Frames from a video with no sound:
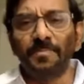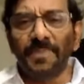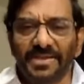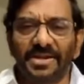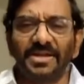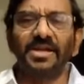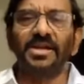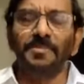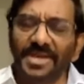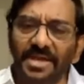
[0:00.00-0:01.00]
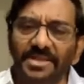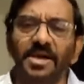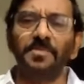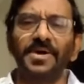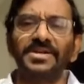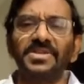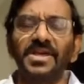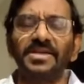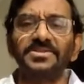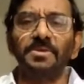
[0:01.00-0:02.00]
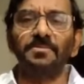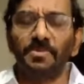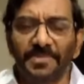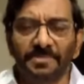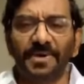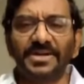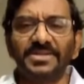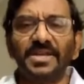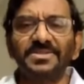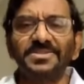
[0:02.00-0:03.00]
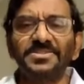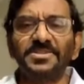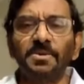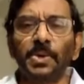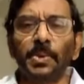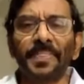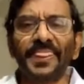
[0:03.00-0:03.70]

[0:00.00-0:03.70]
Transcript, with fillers: బహిరంగంగా మీ అధికార పార్టీ శాసనసభ్యులు మీ పార్టీ శాసనసభ్యులు